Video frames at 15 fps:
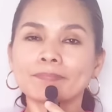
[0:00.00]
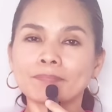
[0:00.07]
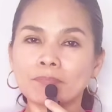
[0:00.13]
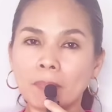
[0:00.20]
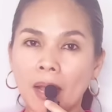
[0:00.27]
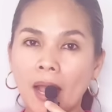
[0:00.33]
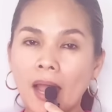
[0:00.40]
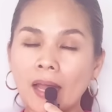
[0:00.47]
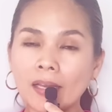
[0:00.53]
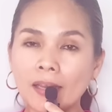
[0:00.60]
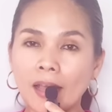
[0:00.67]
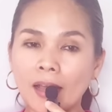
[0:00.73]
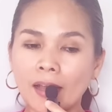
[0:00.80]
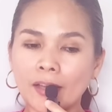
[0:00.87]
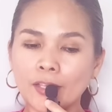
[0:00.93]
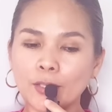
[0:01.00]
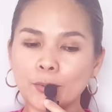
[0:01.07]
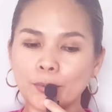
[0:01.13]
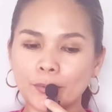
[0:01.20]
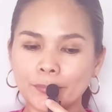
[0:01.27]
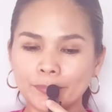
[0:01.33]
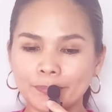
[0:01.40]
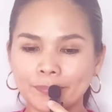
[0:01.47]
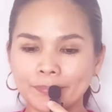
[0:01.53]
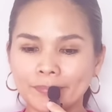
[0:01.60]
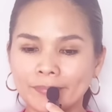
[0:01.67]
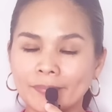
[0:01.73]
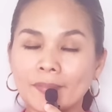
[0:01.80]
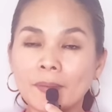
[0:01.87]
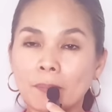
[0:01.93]
bahala kayo.
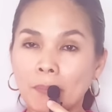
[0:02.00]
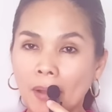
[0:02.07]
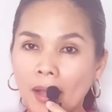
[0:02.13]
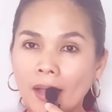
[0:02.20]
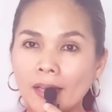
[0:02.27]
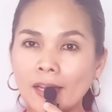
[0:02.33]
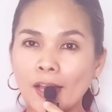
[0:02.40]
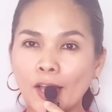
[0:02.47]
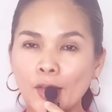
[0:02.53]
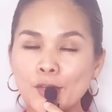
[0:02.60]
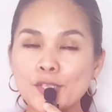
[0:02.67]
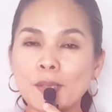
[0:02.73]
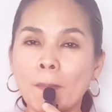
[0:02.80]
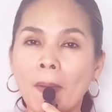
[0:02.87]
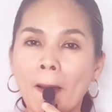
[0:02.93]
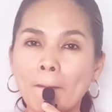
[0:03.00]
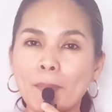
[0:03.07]
Bahala kayo sa mga